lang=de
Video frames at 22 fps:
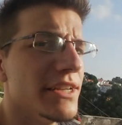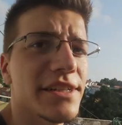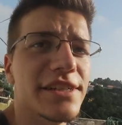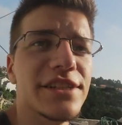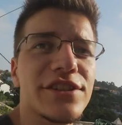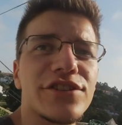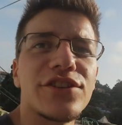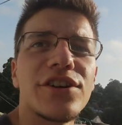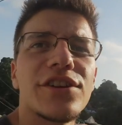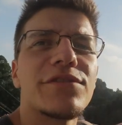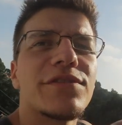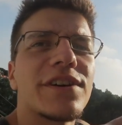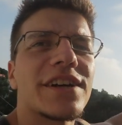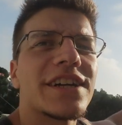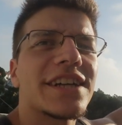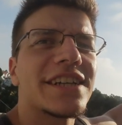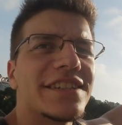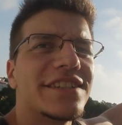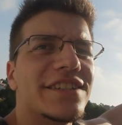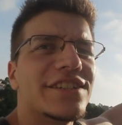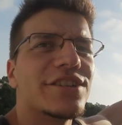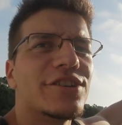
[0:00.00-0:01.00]
die Sonne
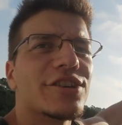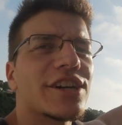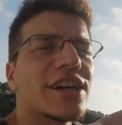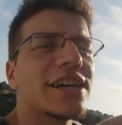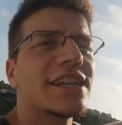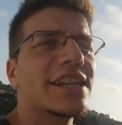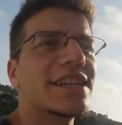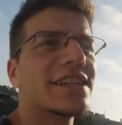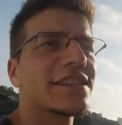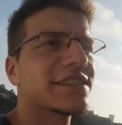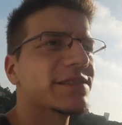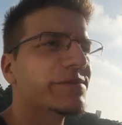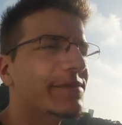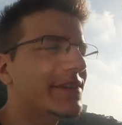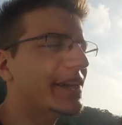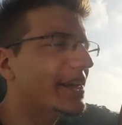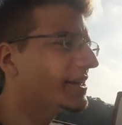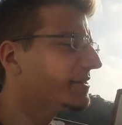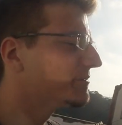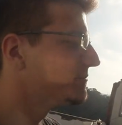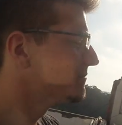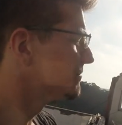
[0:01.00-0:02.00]
verkriecht sich auch gerade langsam
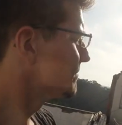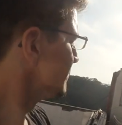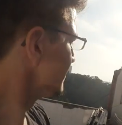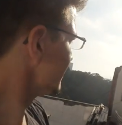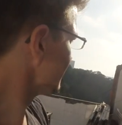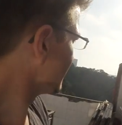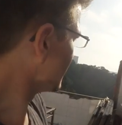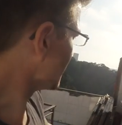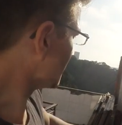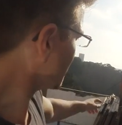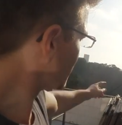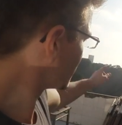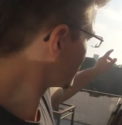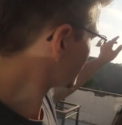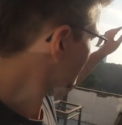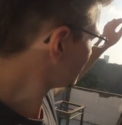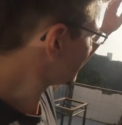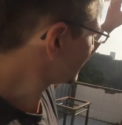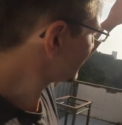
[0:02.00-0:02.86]
wieder. Die muss noch ein